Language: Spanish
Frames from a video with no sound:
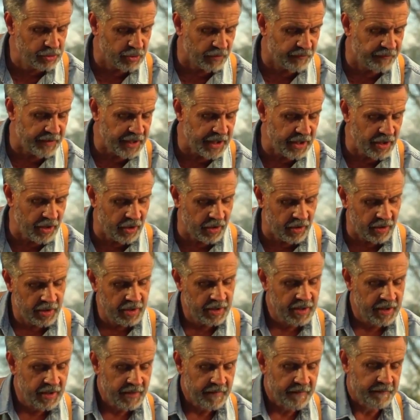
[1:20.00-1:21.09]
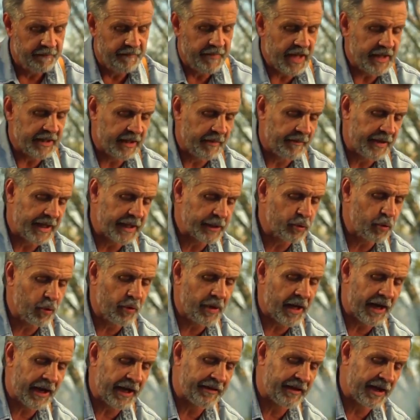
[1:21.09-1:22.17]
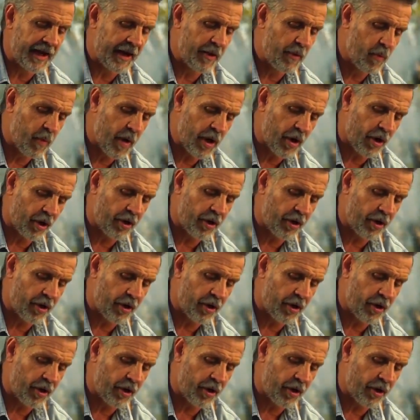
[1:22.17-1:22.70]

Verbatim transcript: mucho frío, bien temperatura, que tengan un buen